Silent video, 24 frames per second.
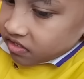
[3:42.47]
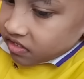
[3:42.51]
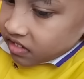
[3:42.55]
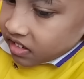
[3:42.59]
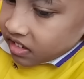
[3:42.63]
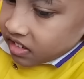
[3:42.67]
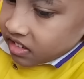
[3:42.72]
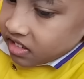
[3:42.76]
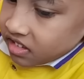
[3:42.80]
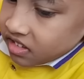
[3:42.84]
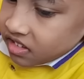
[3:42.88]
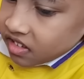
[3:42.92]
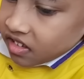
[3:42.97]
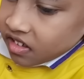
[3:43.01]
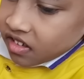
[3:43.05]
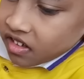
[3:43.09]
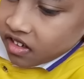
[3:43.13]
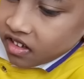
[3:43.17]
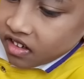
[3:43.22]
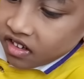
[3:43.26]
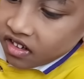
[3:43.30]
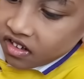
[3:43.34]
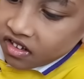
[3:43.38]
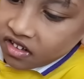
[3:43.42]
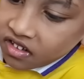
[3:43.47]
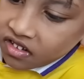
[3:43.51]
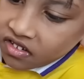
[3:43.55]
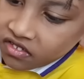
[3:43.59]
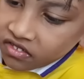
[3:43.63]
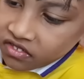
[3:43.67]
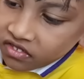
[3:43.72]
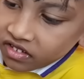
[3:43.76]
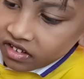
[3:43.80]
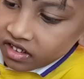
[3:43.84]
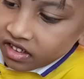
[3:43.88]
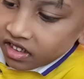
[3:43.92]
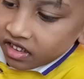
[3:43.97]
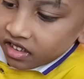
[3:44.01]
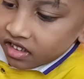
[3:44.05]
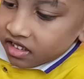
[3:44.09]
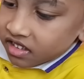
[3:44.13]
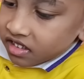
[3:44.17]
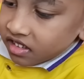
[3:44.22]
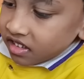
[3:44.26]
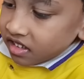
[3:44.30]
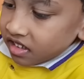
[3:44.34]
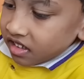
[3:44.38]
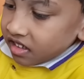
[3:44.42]
அவருக்கு சொல்லி கொடுத்துருந்தேன் அவரும்
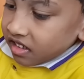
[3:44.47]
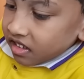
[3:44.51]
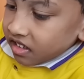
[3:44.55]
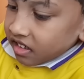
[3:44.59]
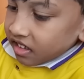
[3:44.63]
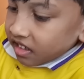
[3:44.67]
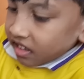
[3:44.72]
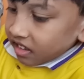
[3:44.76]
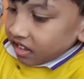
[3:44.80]
சூப்பராக செஞ்சார்